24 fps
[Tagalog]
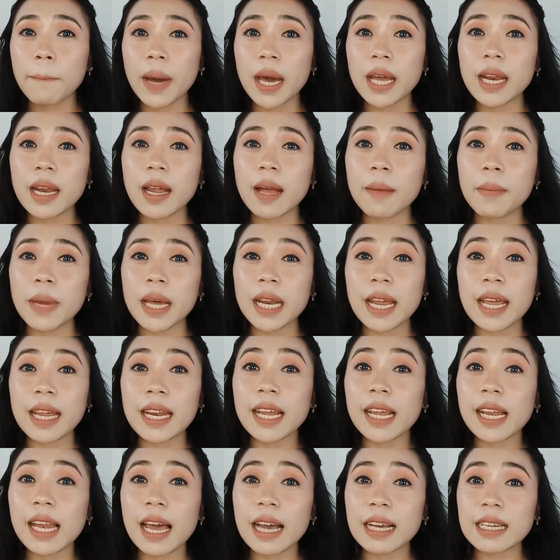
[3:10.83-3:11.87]
para
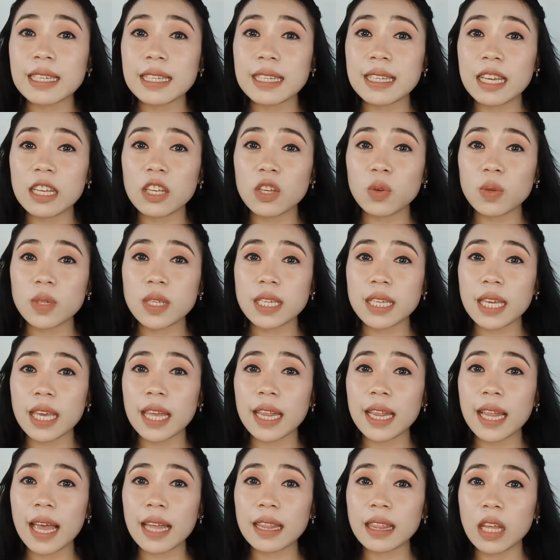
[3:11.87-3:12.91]
mare-relax din yung
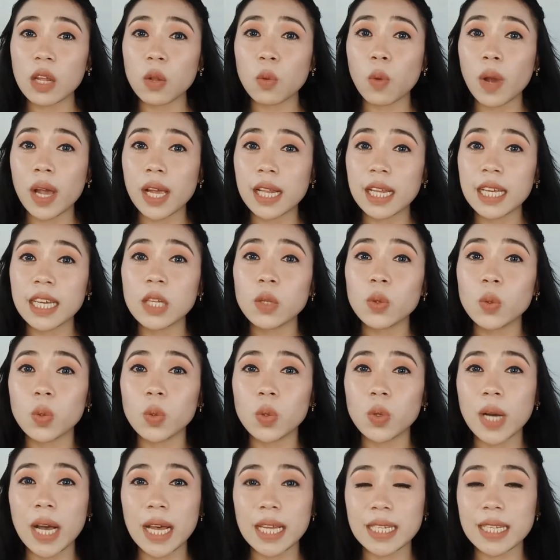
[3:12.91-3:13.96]
skin natin while
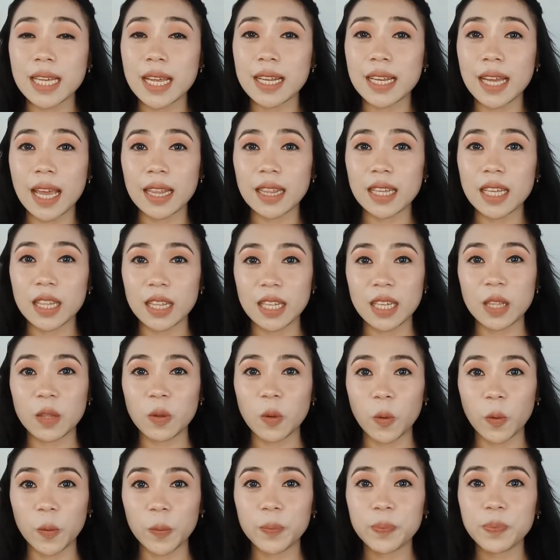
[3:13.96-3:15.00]
hinuhugasan natin
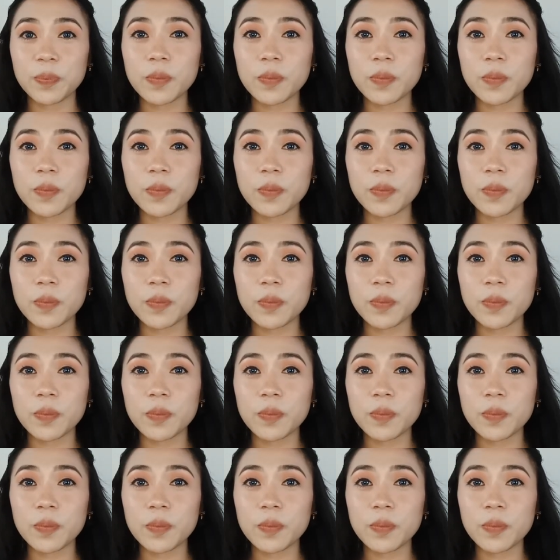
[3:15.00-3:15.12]
ito